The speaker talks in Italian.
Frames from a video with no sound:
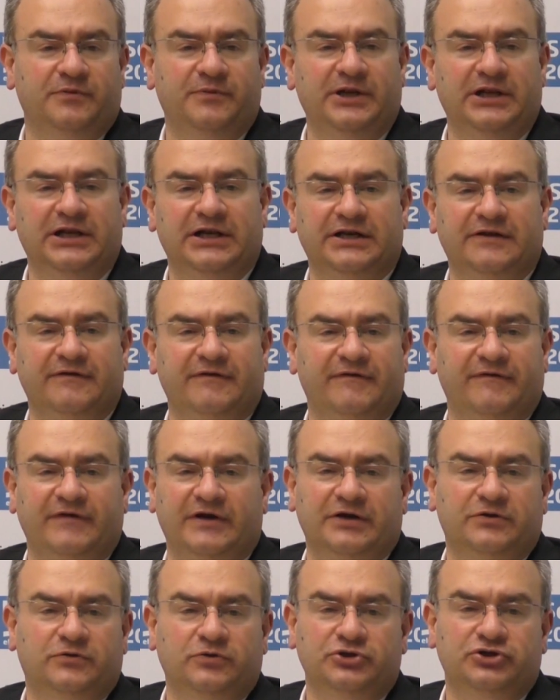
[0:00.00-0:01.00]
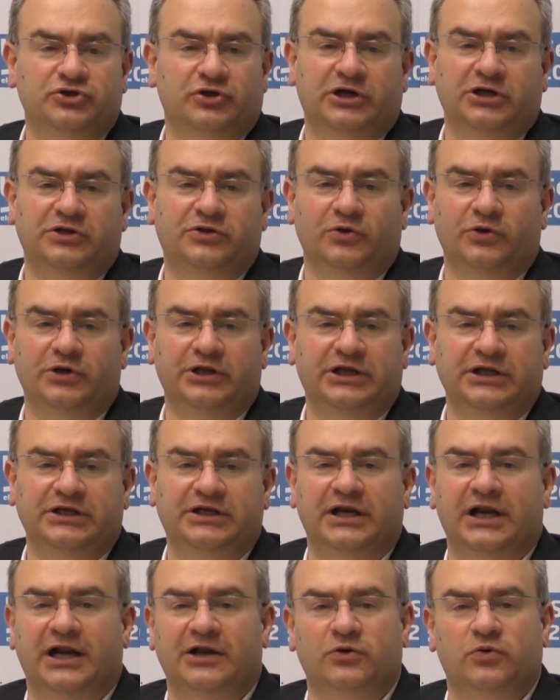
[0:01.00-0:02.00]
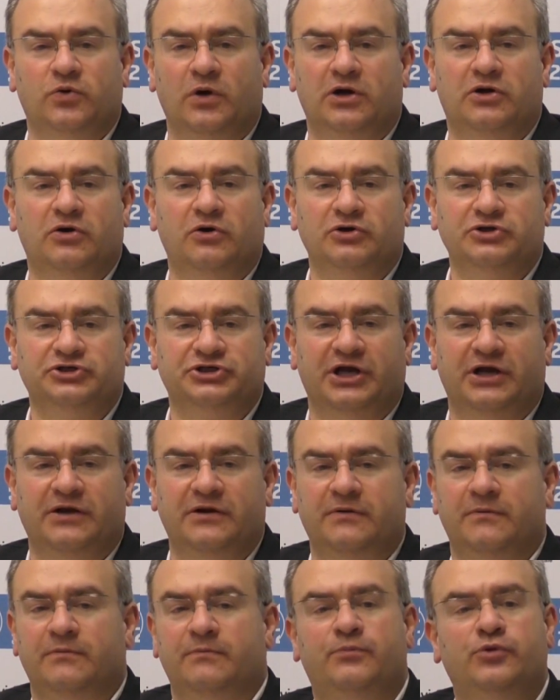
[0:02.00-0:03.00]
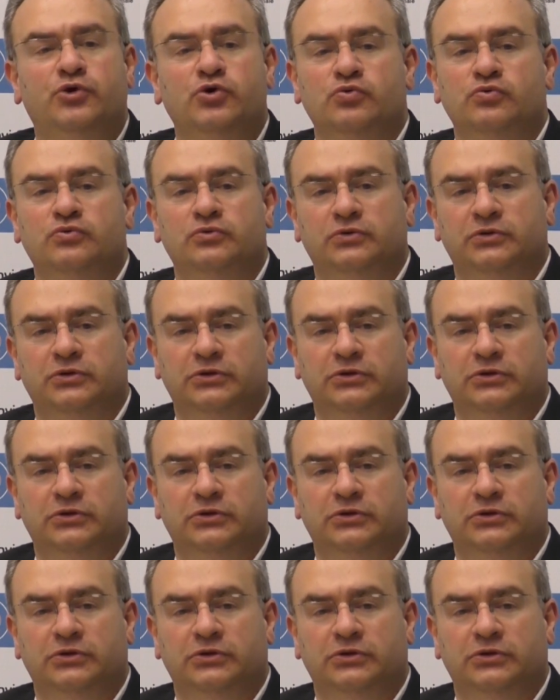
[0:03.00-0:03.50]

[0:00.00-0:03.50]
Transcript: Reggio Emilia devi avere tutti i giocatori che ti danno qualcosa più,